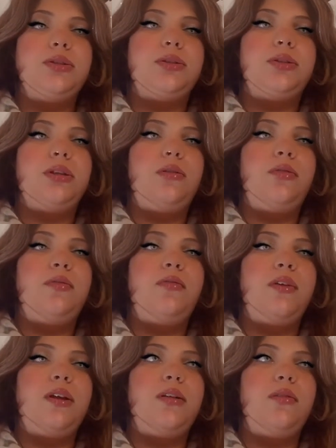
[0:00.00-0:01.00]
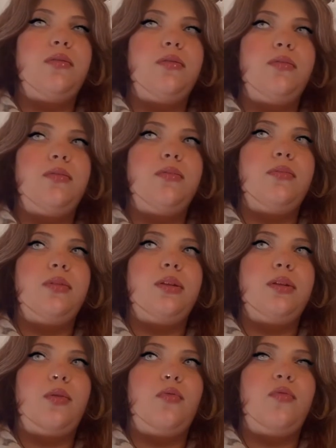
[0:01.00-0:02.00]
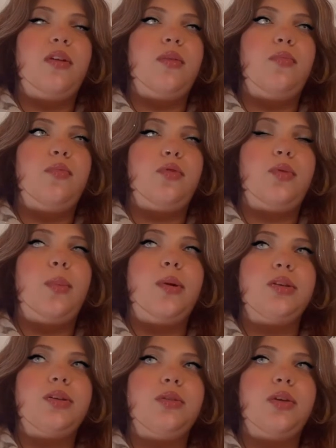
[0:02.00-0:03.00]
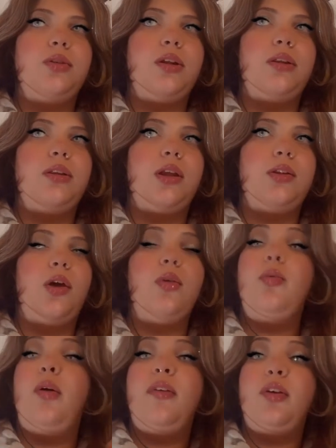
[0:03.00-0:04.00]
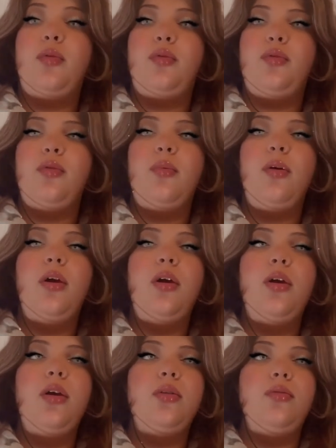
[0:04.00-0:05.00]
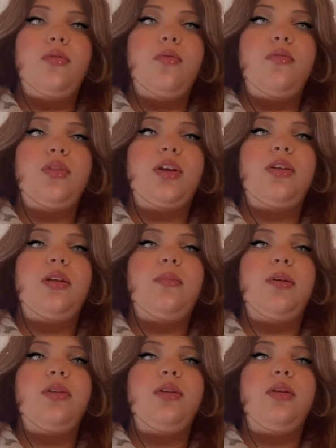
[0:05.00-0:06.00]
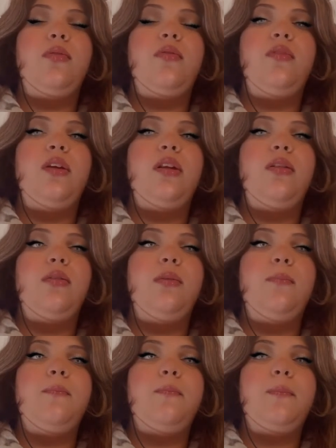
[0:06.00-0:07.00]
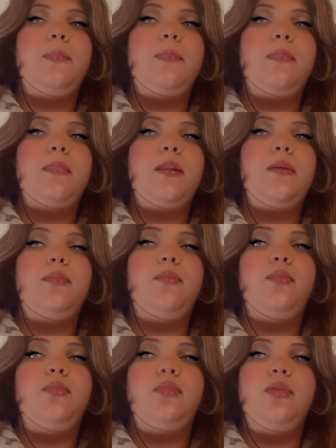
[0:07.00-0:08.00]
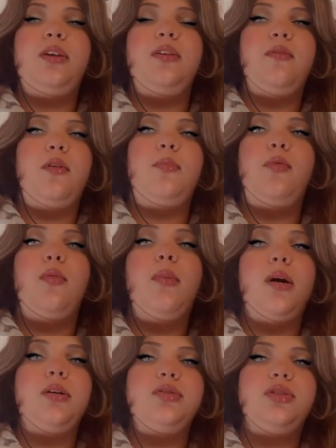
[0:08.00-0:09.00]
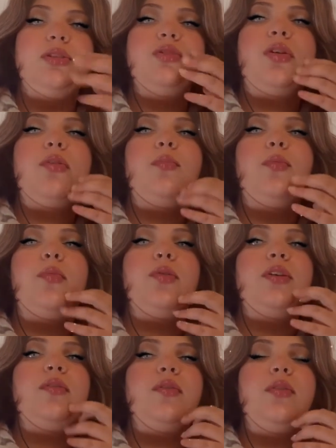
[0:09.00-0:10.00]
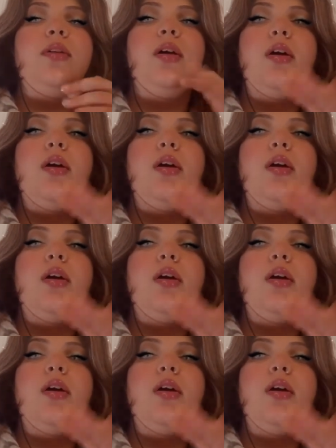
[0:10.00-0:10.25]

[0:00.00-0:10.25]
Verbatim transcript: le fil euh, est un fil pour se brancher sur un ordinateur ou avec un cube. Du coup, j'ai de m'acheter un fil qui va pour brancher, genre pour mon téléphone.